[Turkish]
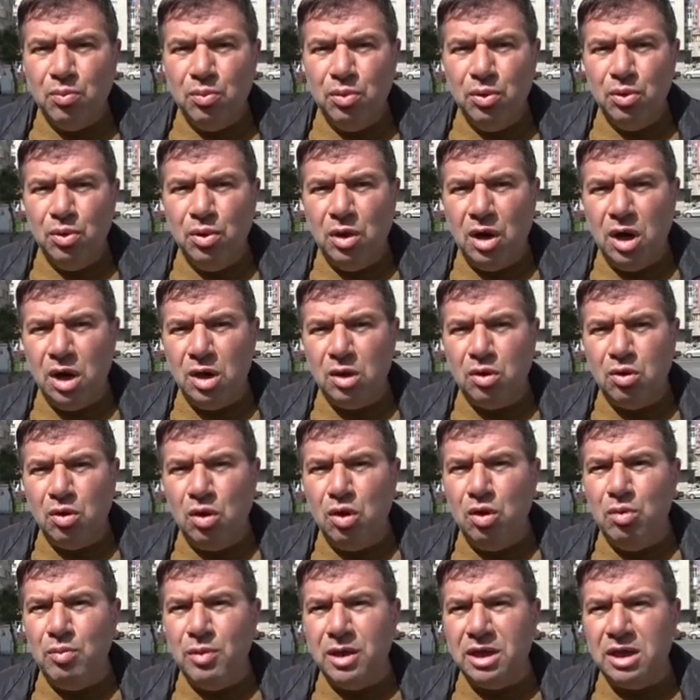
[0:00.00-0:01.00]
Bu
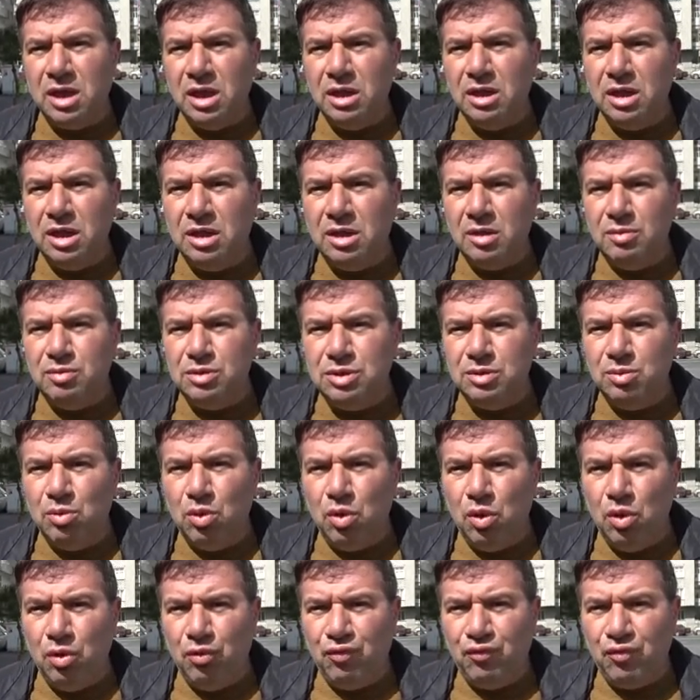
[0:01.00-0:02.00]
alkollü mekanlarda bizim
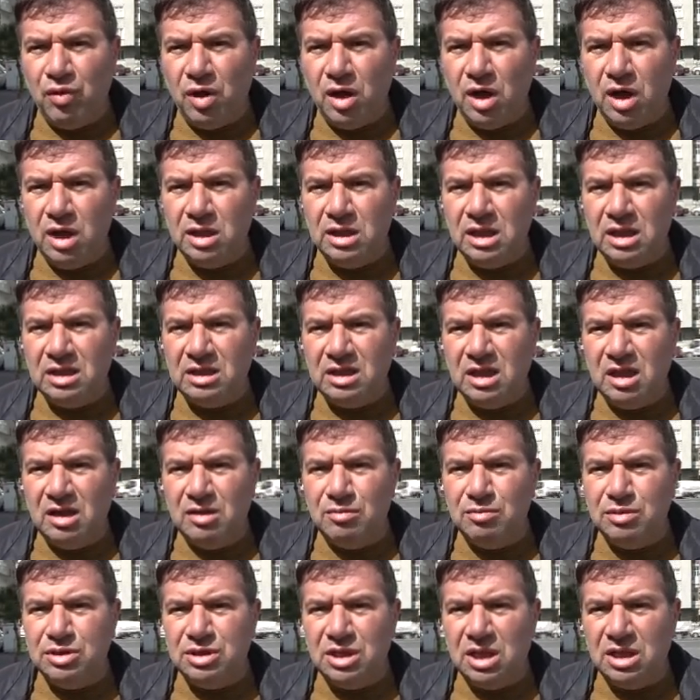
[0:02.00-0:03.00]
örf ve
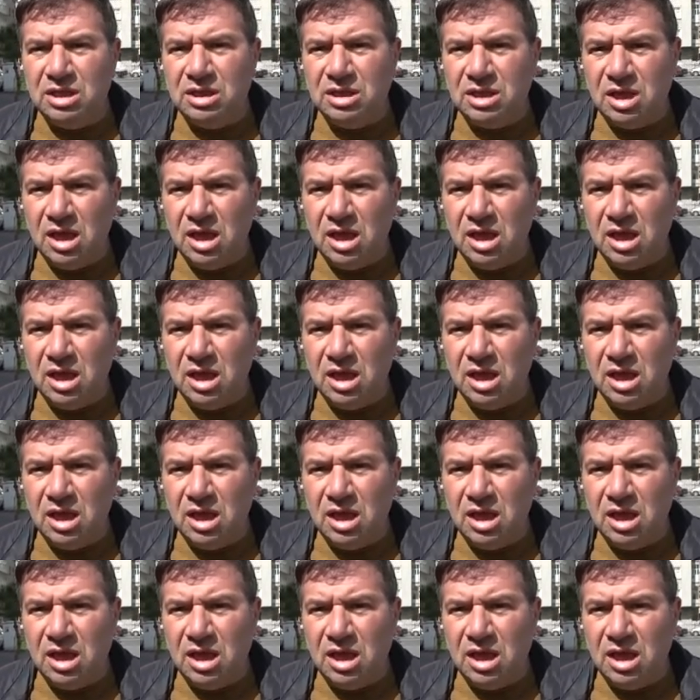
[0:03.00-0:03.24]
adetlerimize